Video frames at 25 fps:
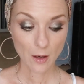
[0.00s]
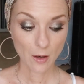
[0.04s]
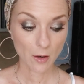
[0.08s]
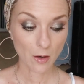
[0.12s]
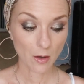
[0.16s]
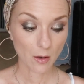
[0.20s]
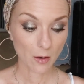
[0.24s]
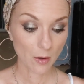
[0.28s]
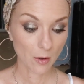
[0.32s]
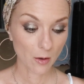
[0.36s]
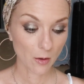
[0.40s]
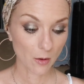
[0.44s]

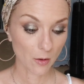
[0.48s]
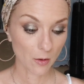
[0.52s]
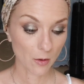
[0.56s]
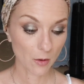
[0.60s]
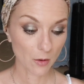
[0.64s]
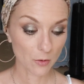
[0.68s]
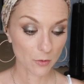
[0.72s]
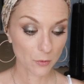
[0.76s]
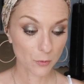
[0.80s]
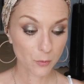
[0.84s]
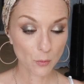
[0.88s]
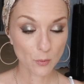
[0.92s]

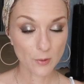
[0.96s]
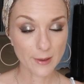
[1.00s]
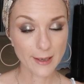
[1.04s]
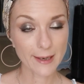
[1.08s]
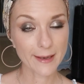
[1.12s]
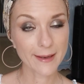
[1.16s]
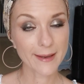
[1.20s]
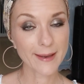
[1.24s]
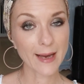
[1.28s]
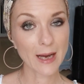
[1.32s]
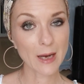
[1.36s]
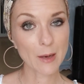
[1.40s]
euh, dont
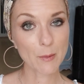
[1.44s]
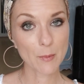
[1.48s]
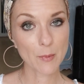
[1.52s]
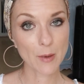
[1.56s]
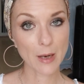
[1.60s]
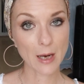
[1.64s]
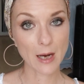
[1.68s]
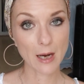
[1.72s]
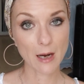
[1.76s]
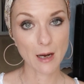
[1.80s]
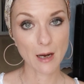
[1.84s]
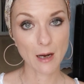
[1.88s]
la gamme
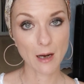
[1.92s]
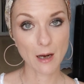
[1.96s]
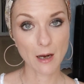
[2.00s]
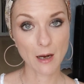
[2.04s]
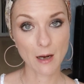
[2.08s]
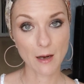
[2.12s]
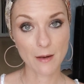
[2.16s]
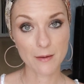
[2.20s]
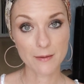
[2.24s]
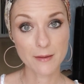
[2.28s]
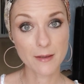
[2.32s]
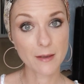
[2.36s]

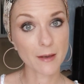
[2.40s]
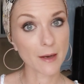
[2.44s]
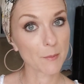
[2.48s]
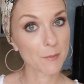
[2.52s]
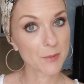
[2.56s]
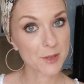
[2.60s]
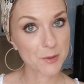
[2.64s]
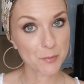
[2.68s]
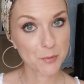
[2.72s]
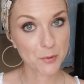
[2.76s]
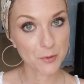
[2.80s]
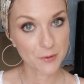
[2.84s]
s'est un
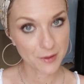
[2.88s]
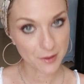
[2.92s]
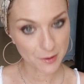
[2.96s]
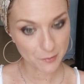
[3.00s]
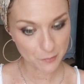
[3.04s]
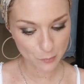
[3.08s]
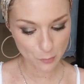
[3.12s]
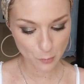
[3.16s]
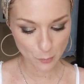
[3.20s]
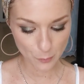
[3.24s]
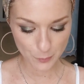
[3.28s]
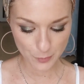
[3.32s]
petit peu
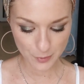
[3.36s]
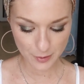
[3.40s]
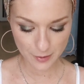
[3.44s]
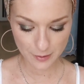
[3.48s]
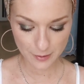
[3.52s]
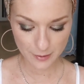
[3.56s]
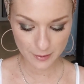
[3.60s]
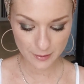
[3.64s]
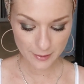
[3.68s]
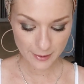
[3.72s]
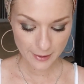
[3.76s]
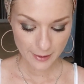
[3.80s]

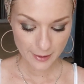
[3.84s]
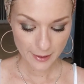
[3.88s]
développée.